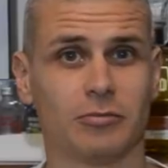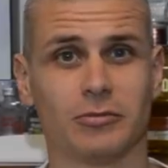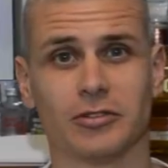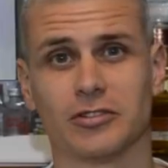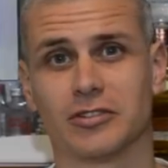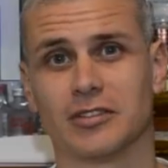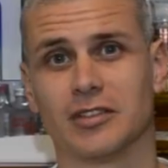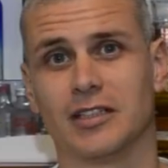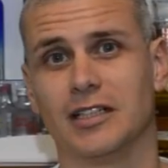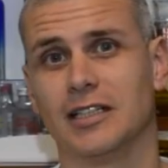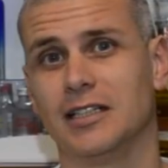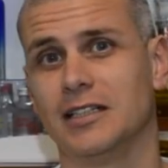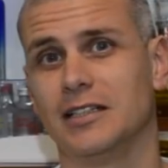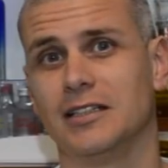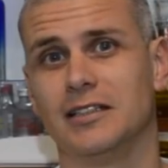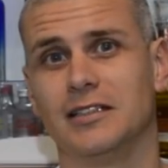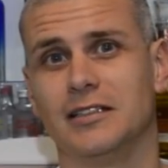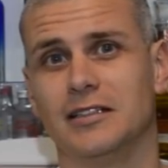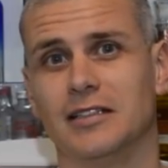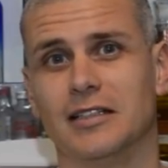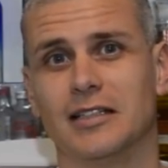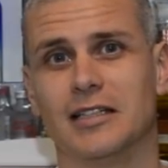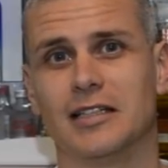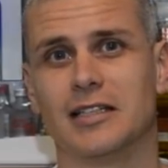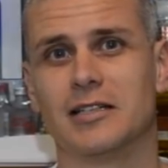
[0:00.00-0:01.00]

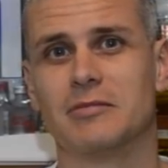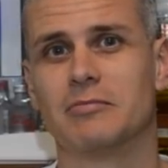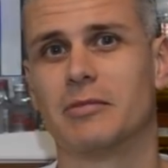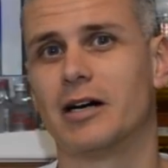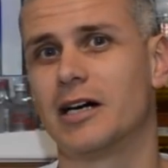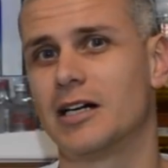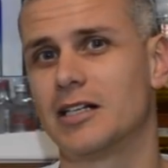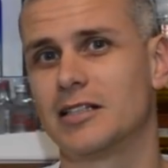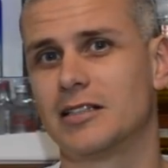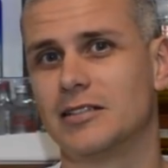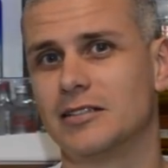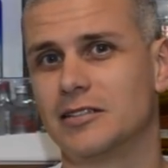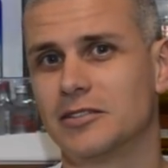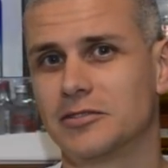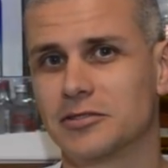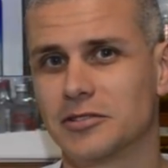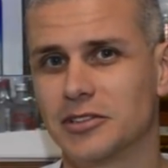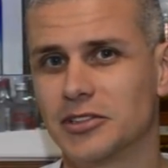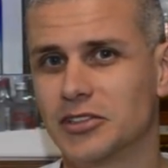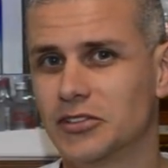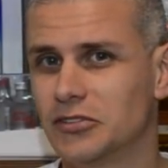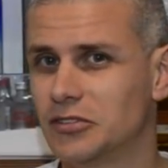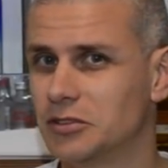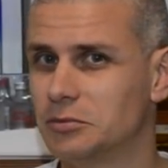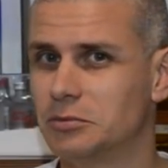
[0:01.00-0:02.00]
mostrei imagens
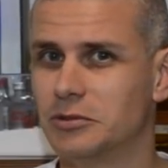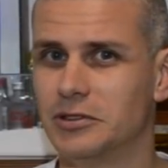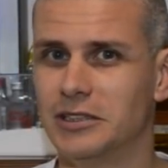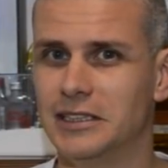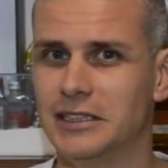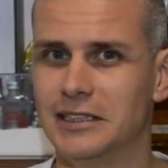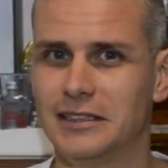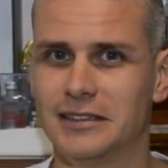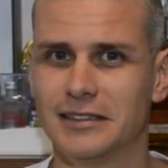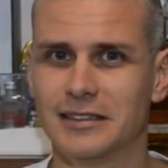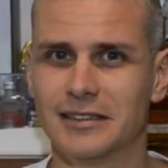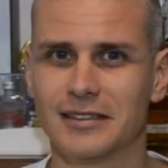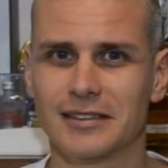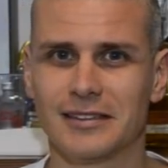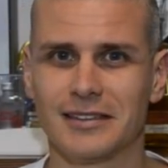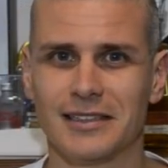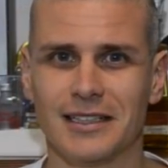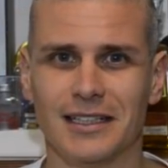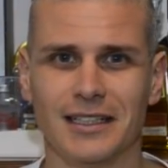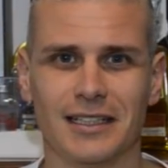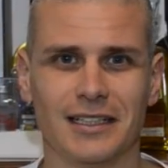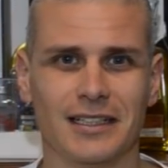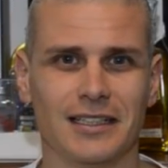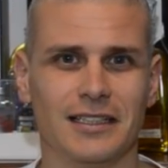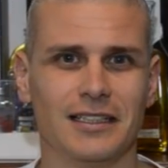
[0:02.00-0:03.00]
inclusive bonitas
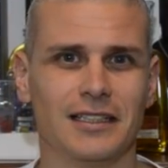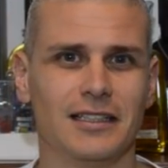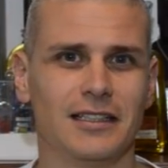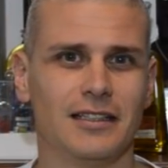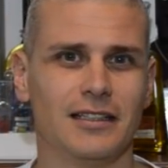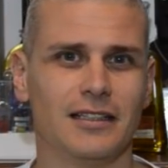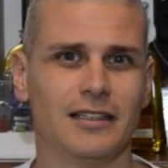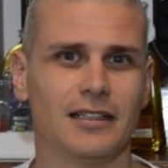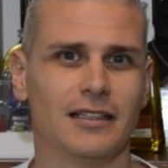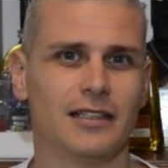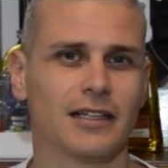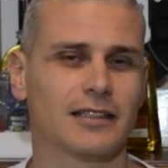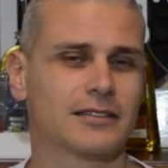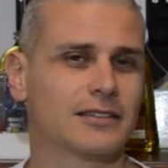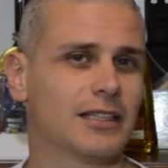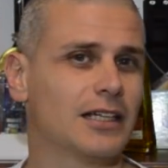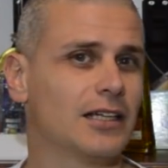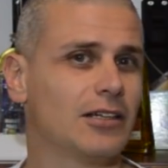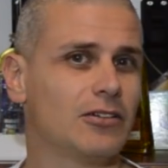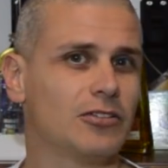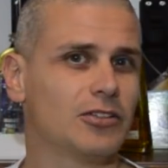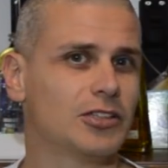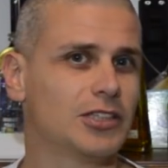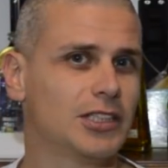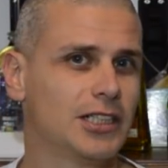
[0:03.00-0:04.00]
e até
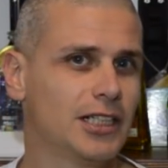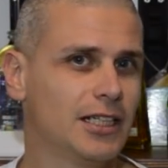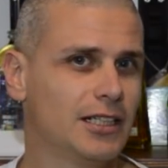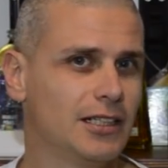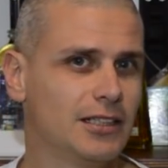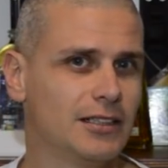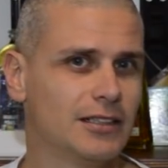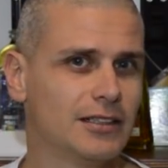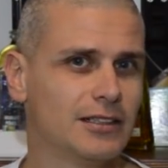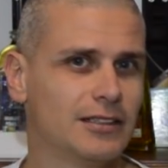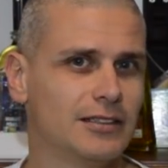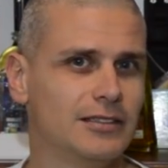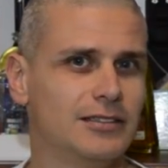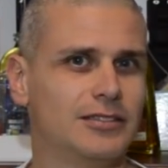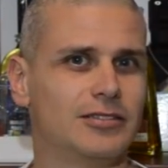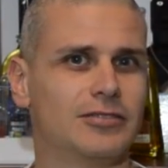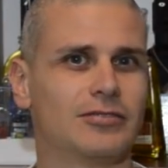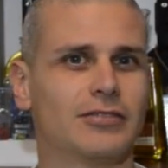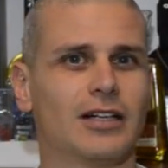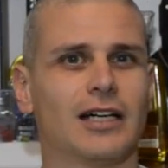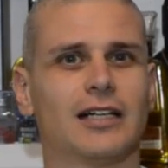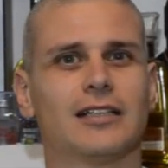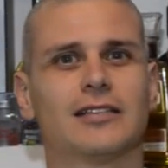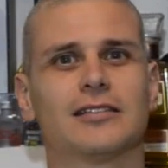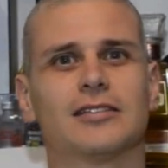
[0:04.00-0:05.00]
elogiei
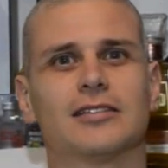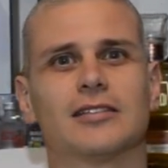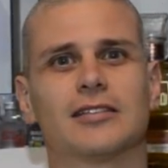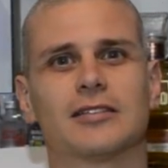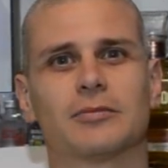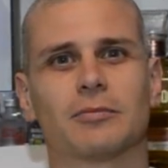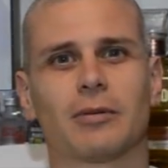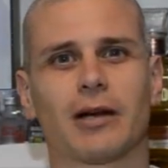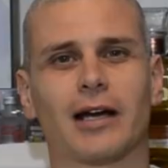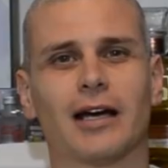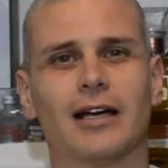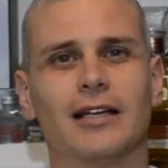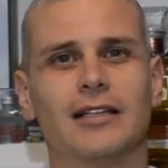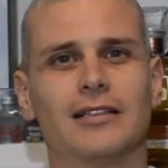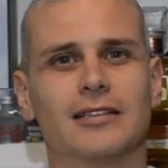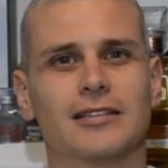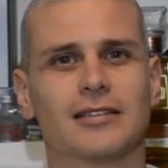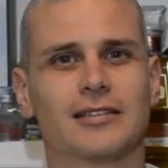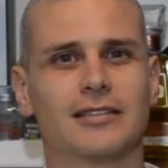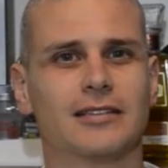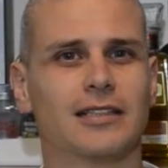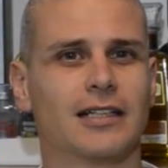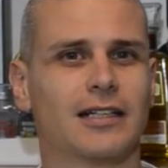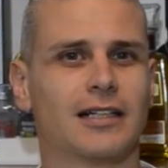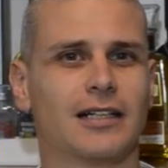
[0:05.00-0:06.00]
diversas
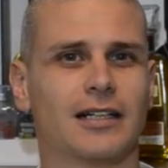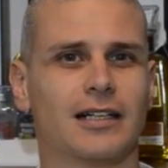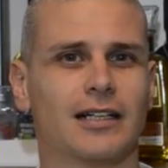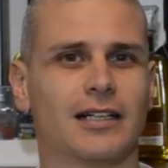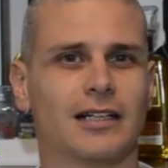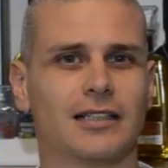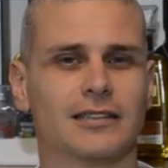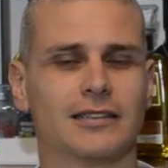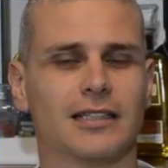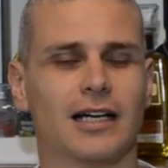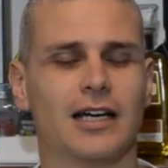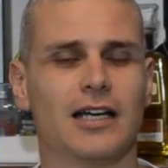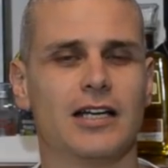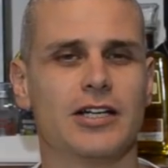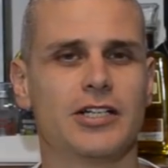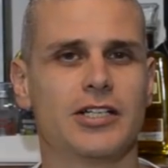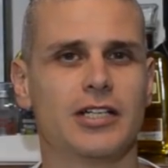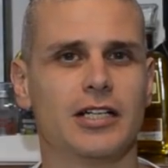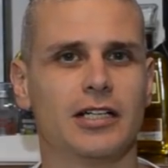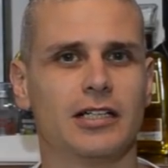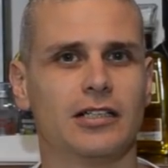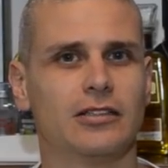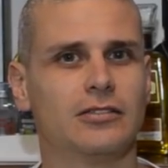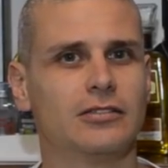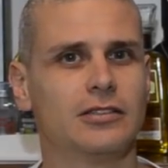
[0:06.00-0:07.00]
praias da, da
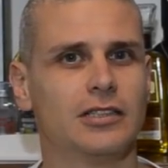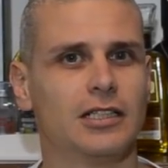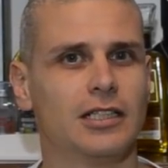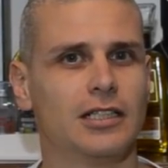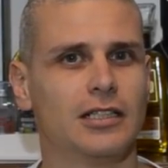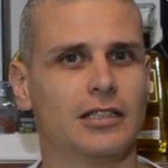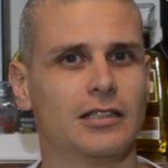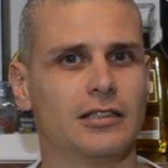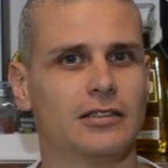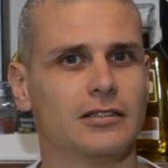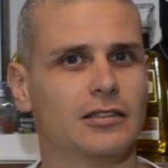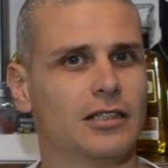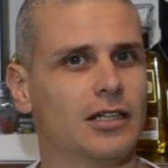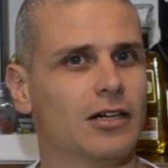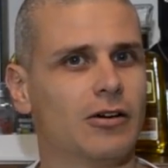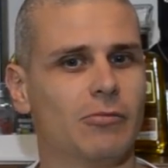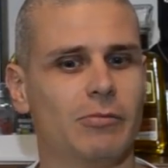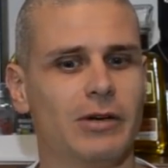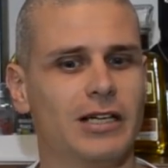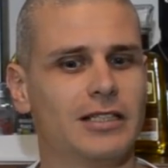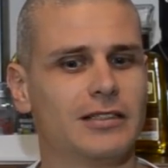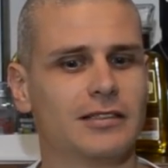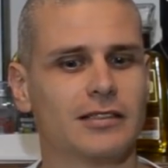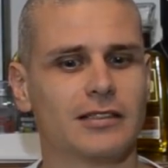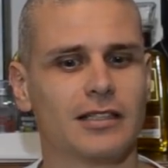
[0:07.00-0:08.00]
região.
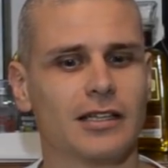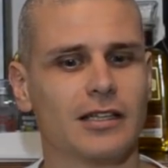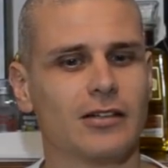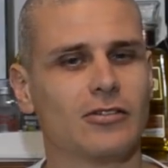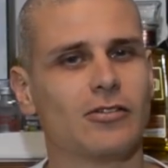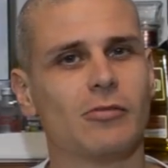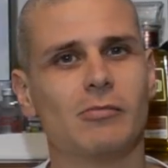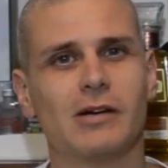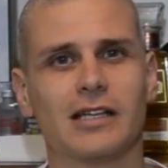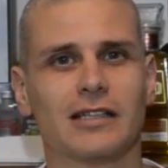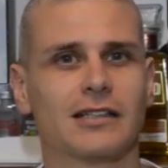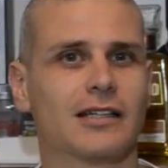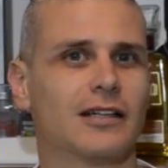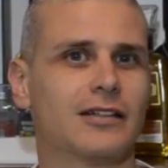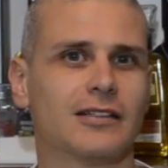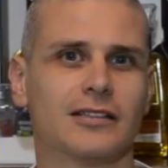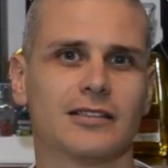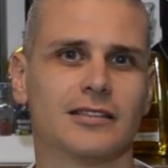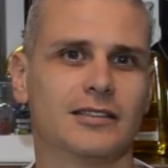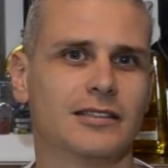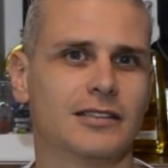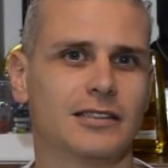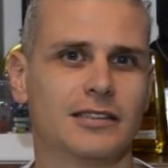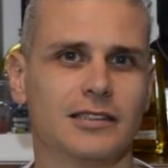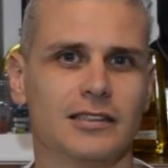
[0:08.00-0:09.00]
Realmente tem comentário
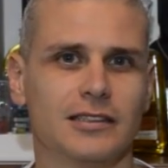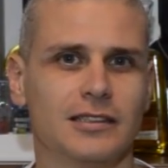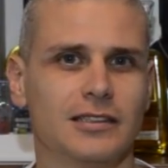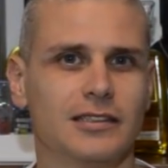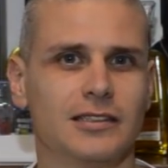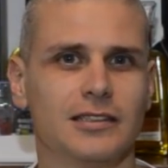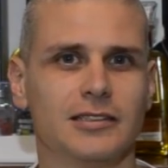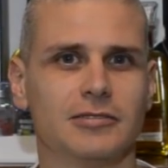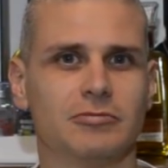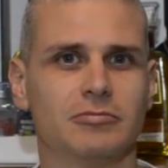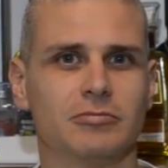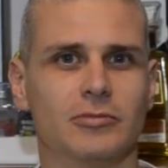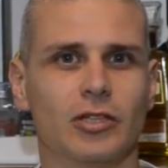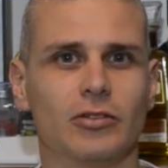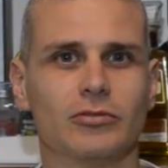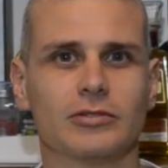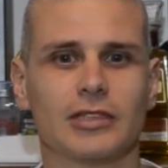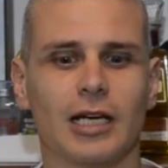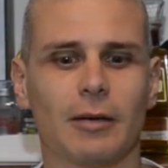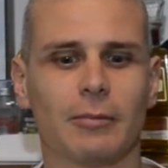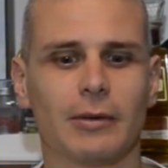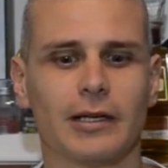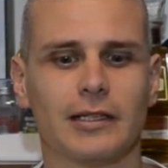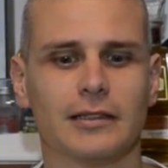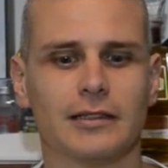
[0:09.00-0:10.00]
assim que não
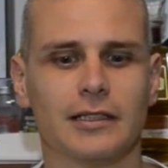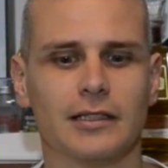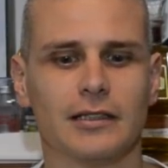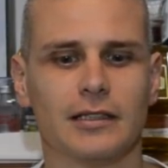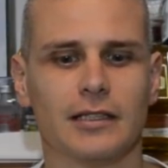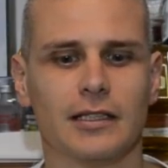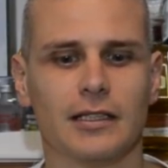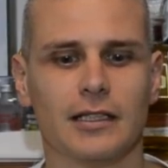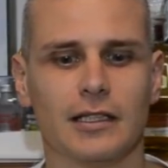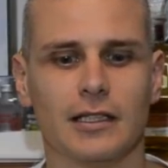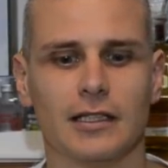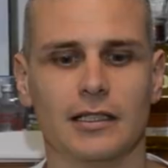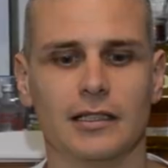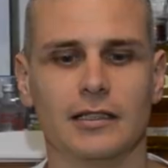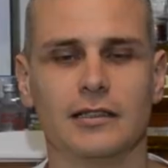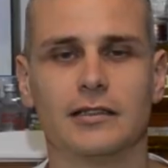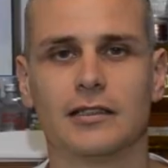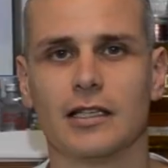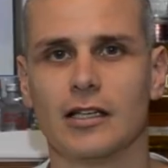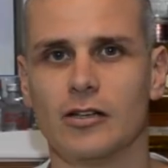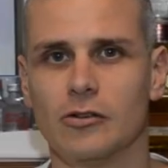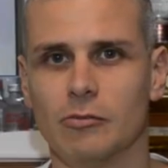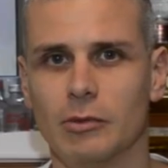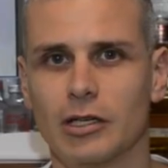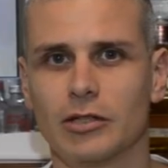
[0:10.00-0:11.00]
dá para entender. E
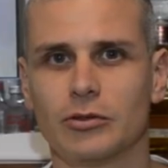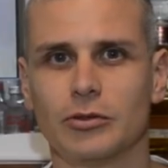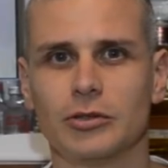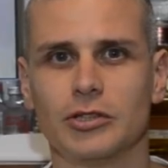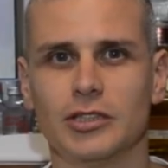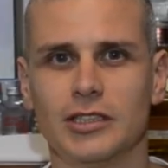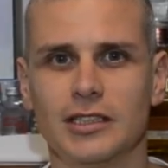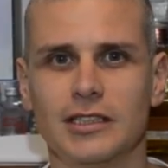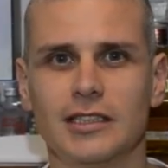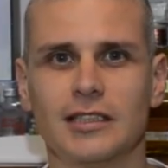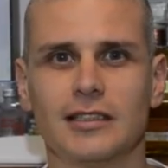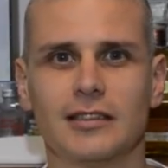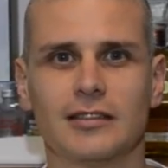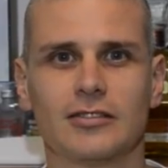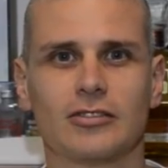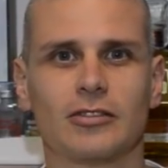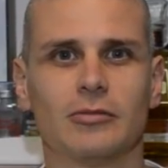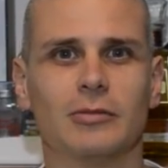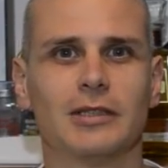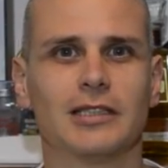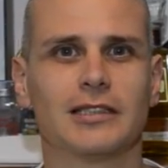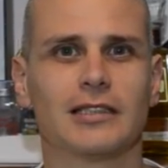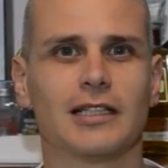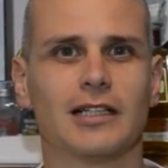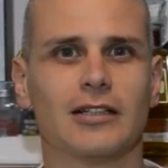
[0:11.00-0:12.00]
tem uma curtida nesse
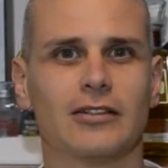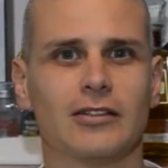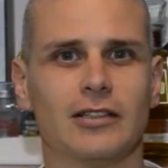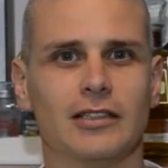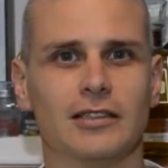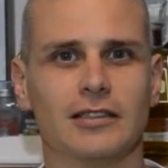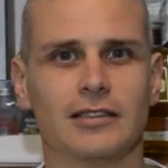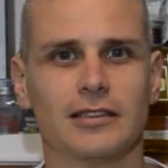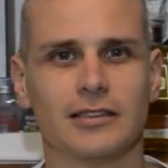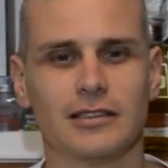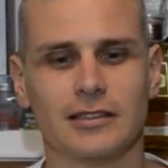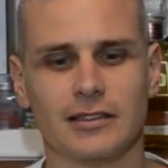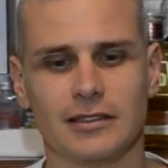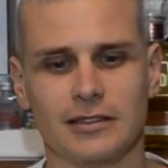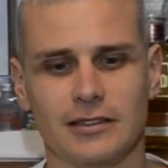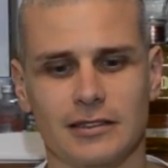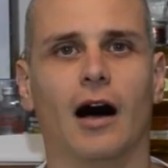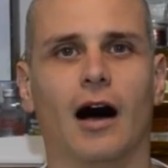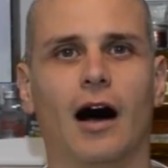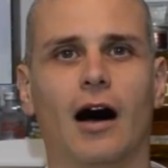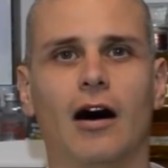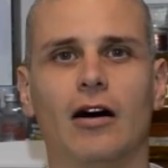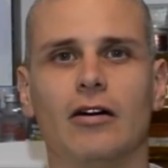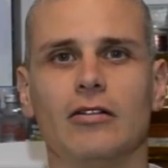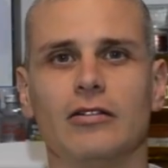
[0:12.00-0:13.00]
comentário ainda.
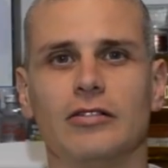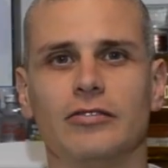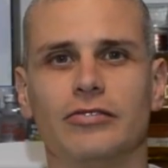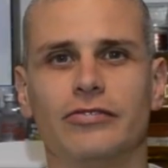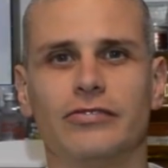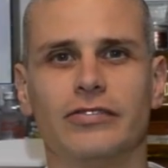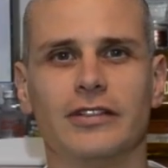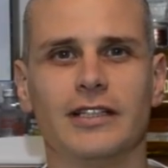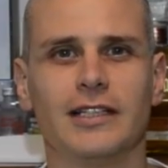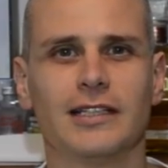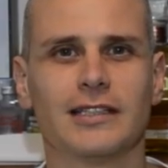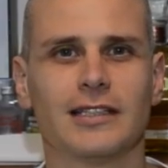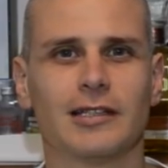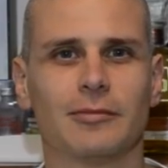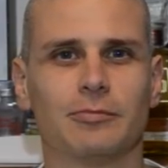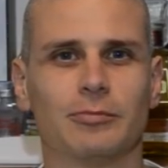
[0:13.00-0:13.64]
Howley, filha